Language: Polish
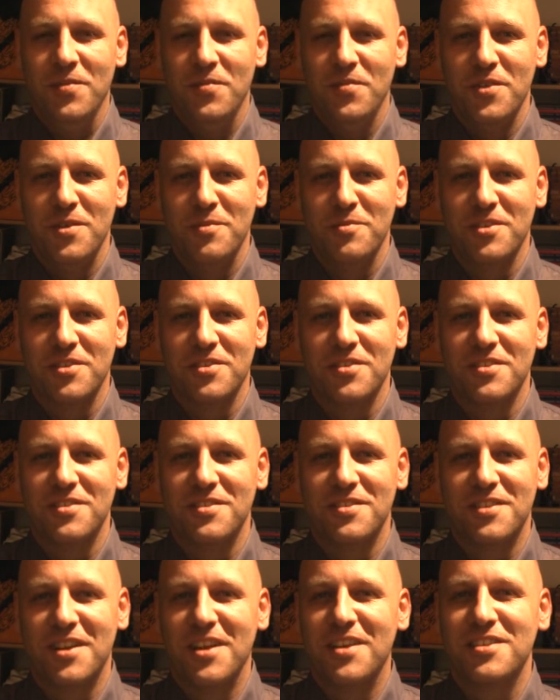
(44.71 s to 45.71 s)
Wiem, że to
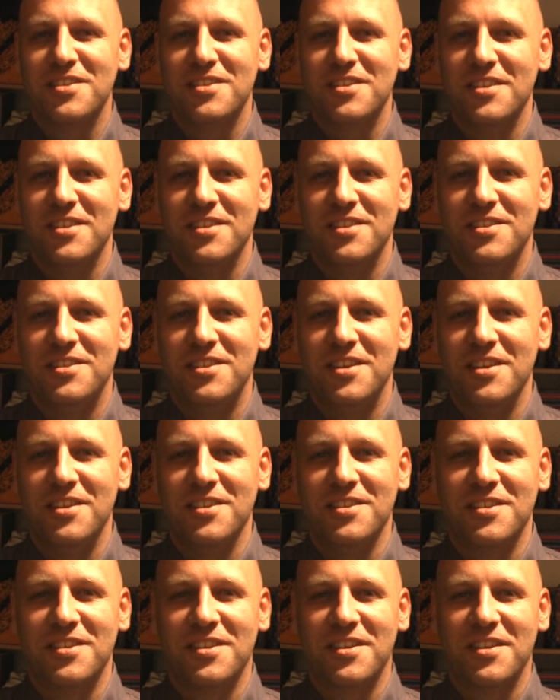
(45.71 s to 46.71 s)
jest strasznie
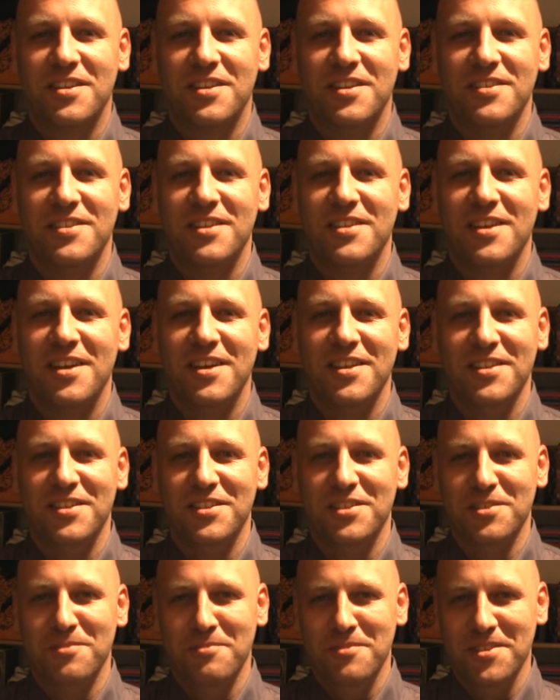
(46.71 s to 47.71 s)
ciężkie
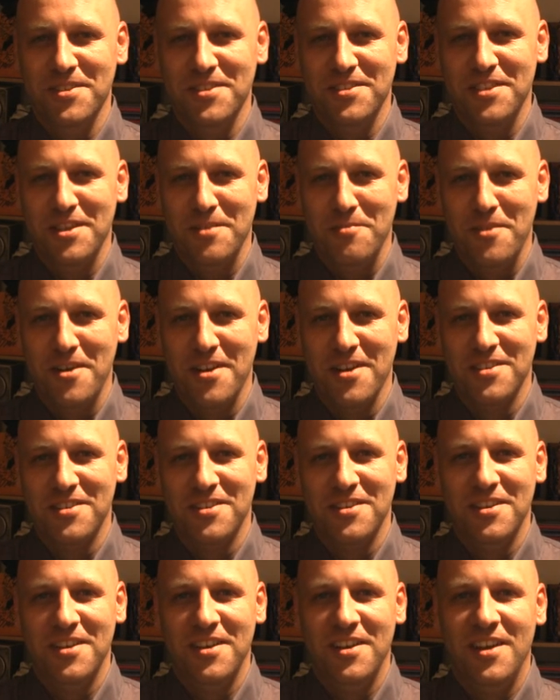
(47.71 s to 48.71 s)
zadanie, żeby
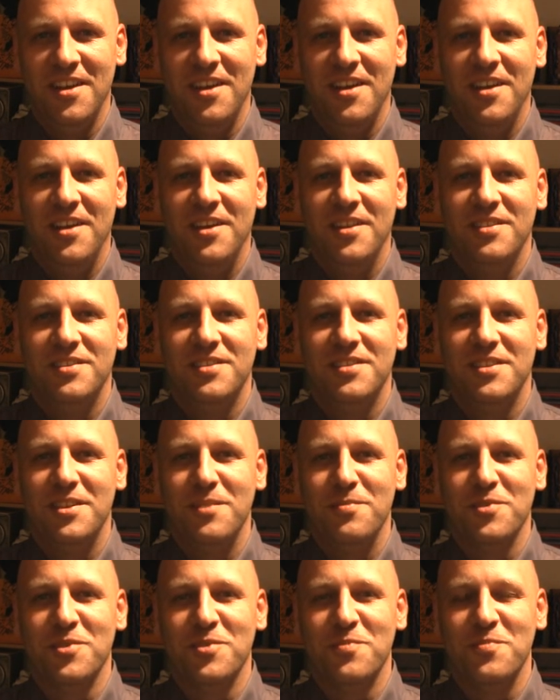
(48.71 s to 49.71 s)
zebrać
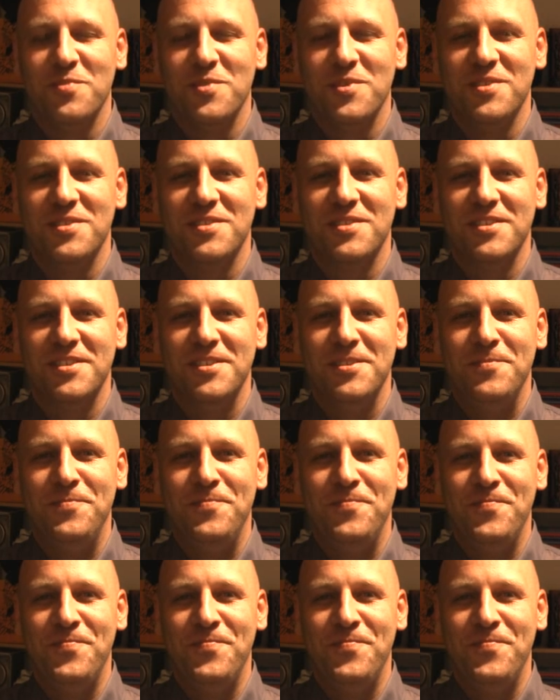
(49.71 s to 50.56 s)
te podpisy.